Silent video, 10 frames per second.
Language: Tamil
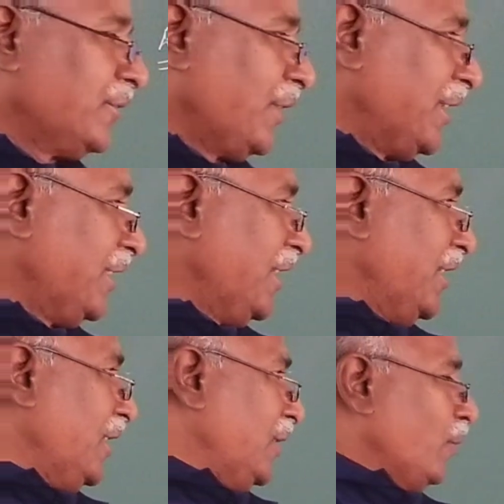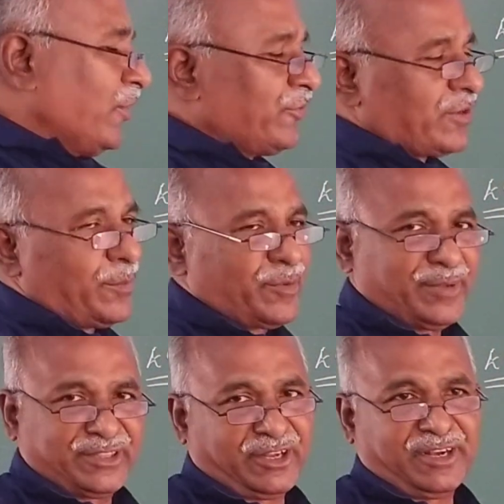ஸோ இது ஒன்ஸ்
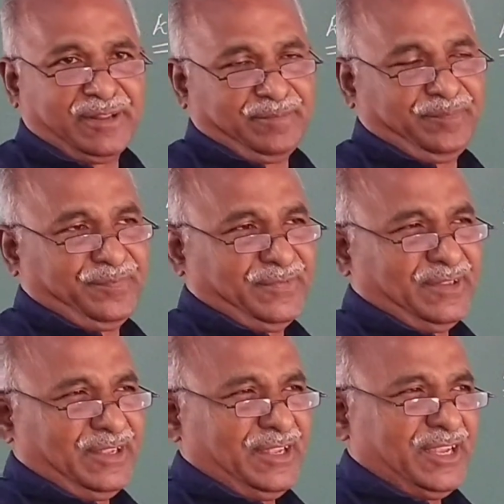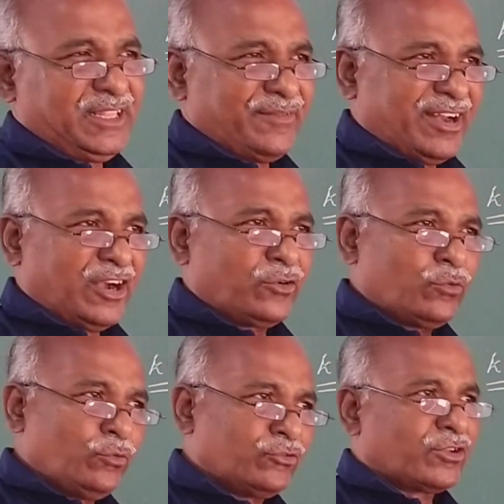காம்ப்ளிமெண்ட் மெத்தடில் இதுவே
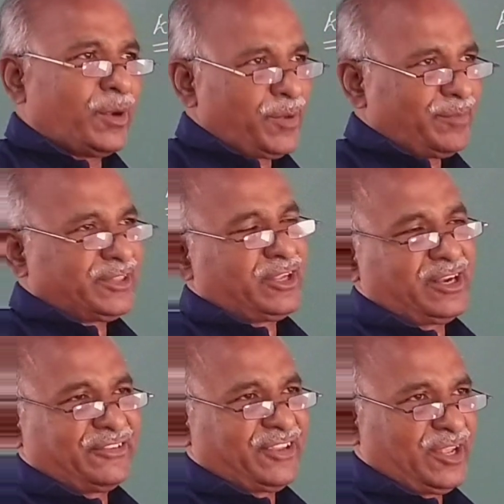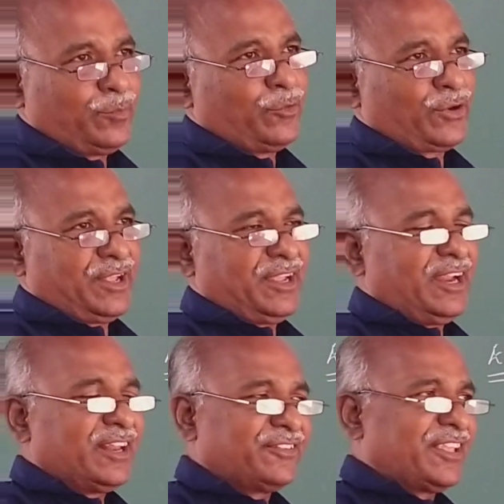நான் டூஸ் காம்ப்ளின் மெத்தடில் செய்ய
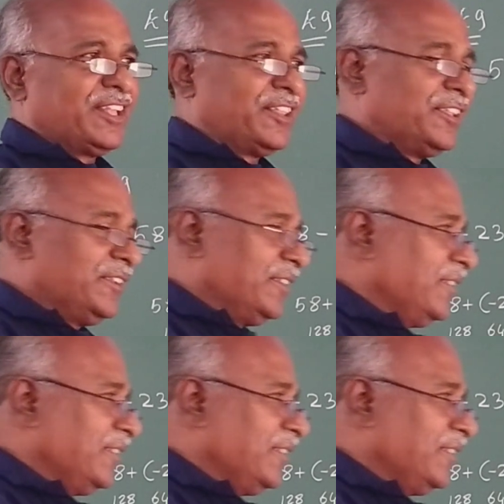போகிறேன் என்ன செய்கிறது